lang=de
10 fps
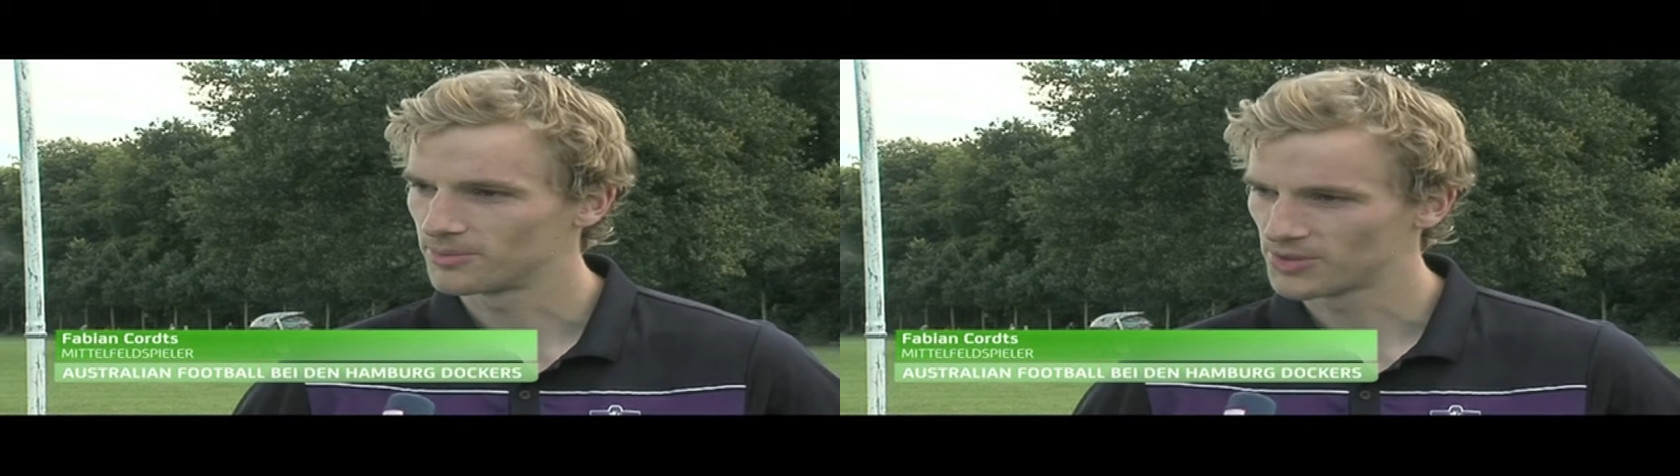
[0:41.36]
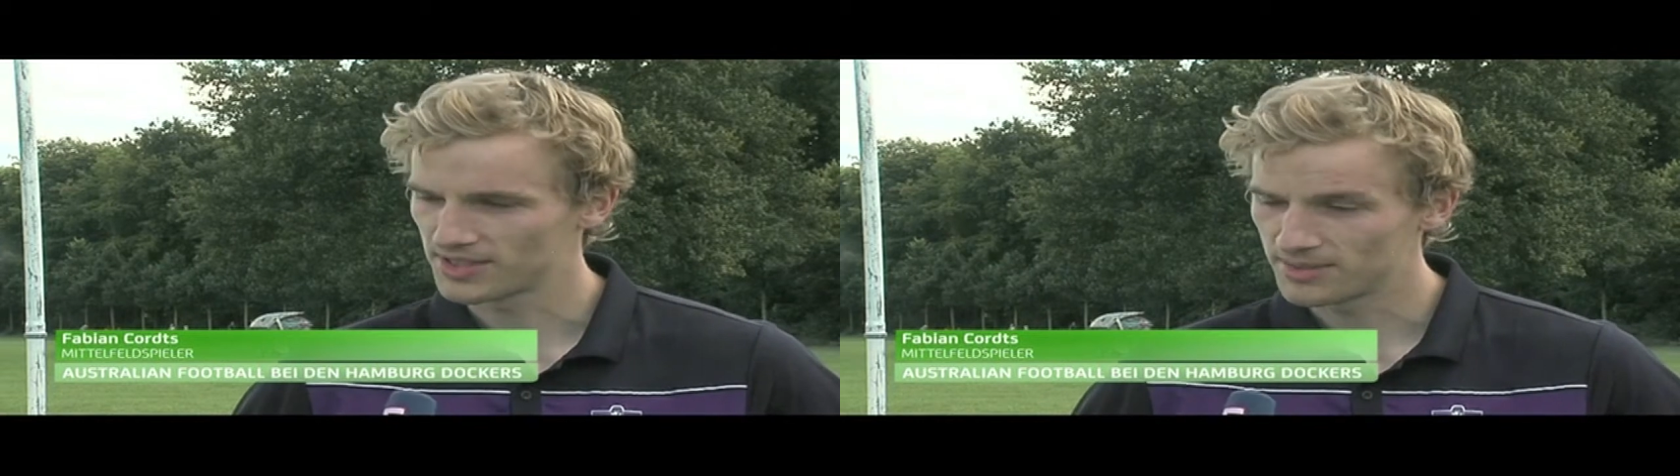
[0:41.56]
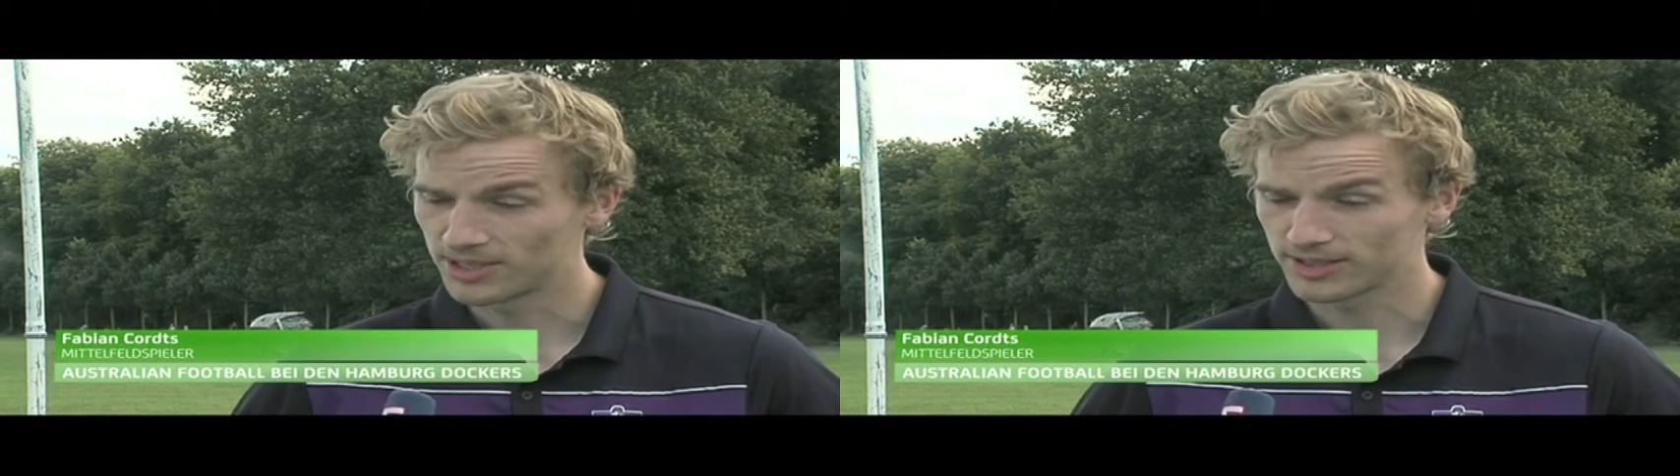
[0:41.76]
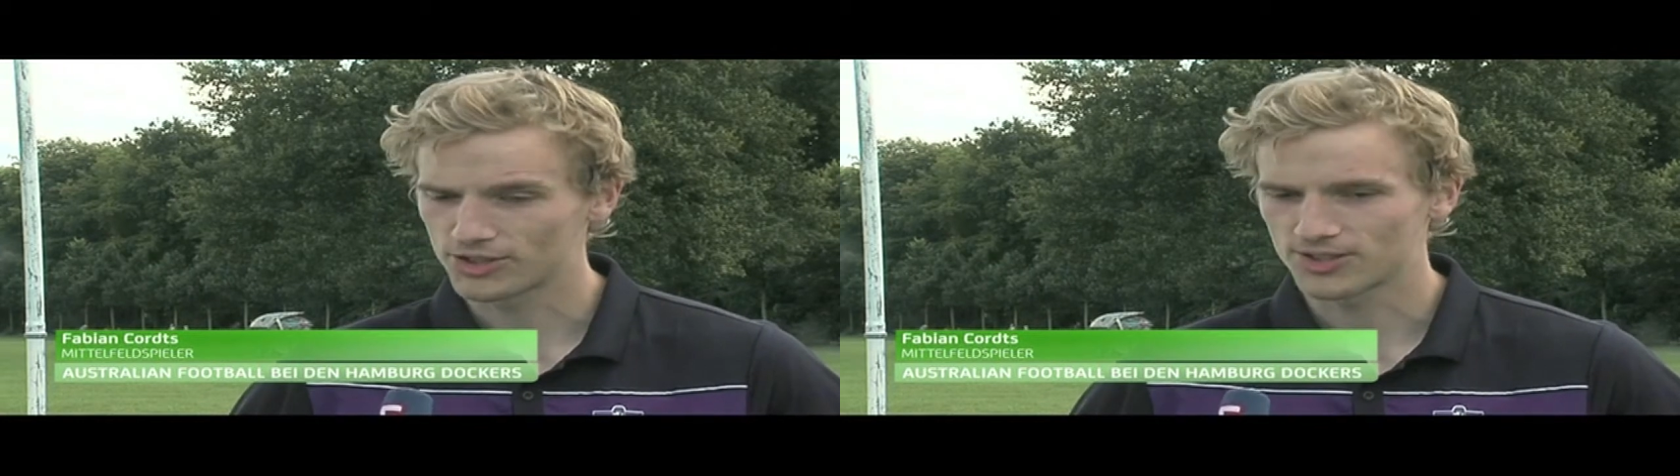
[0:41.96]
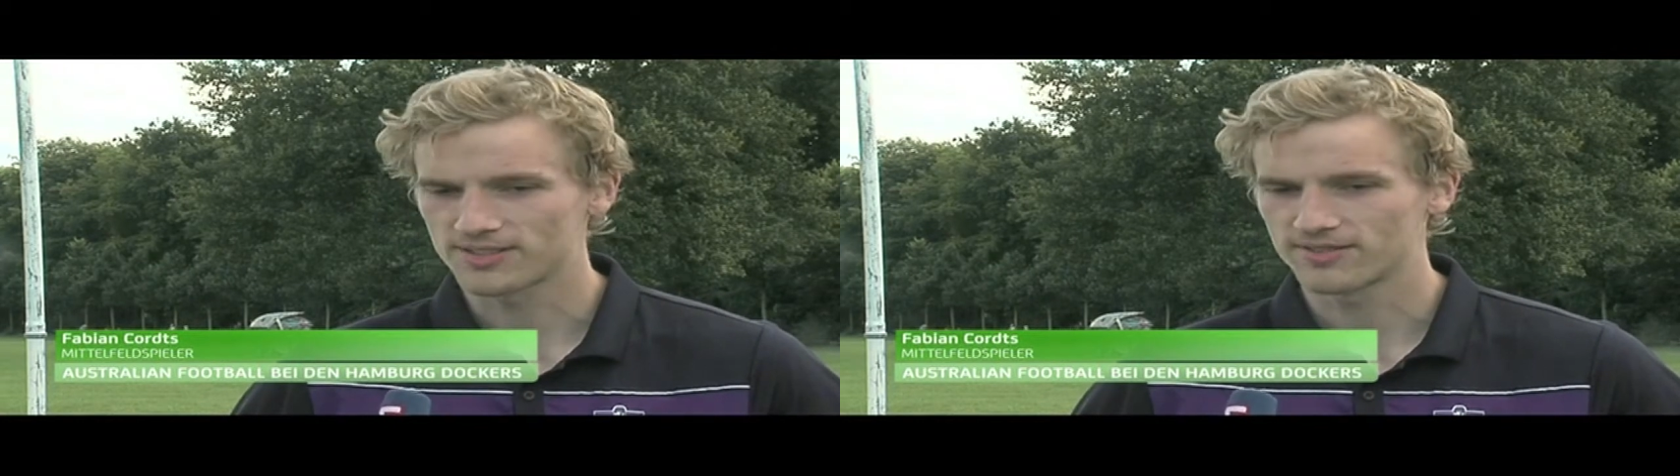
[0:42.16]
muss immer
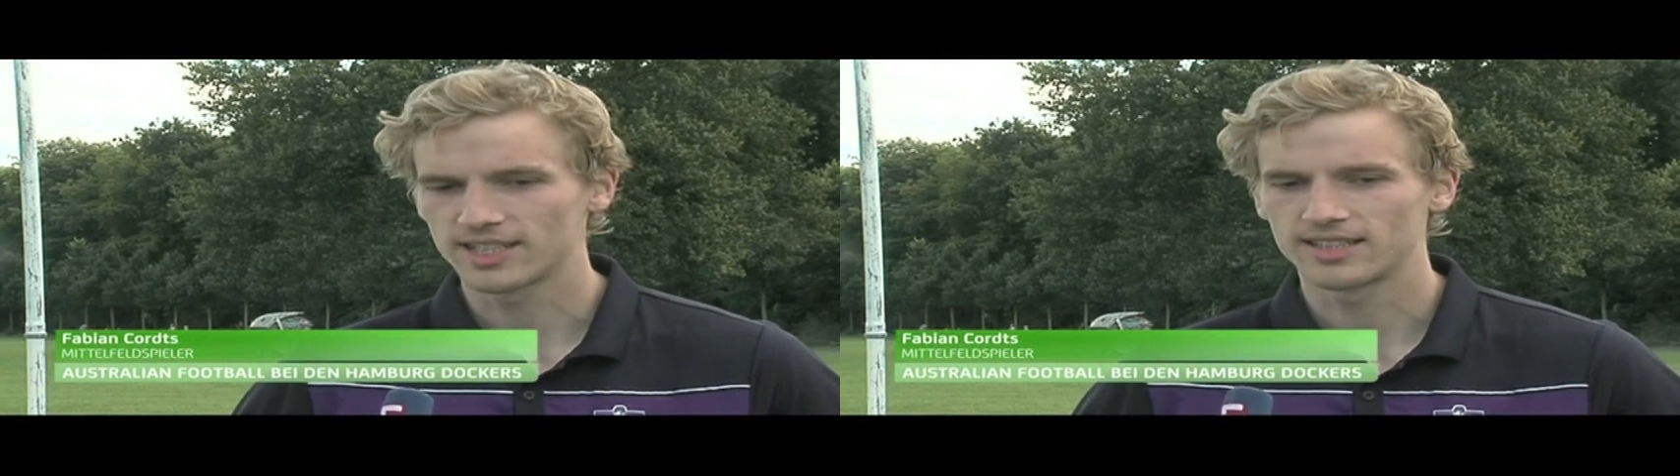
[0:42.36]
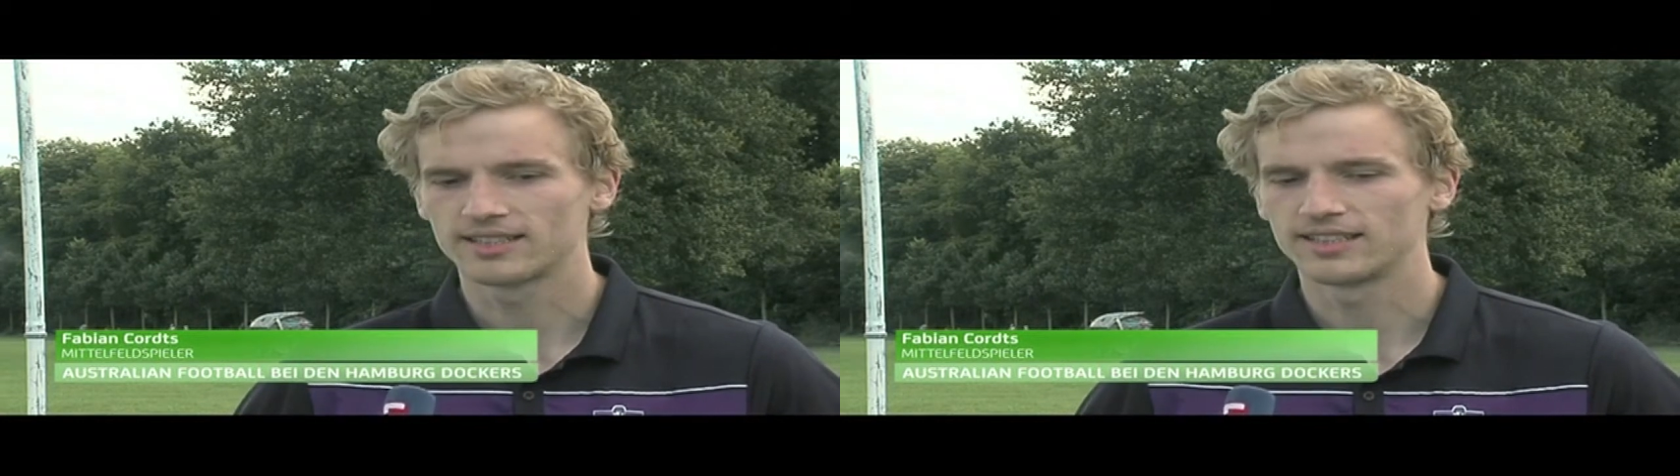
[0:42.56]
geschossen werden.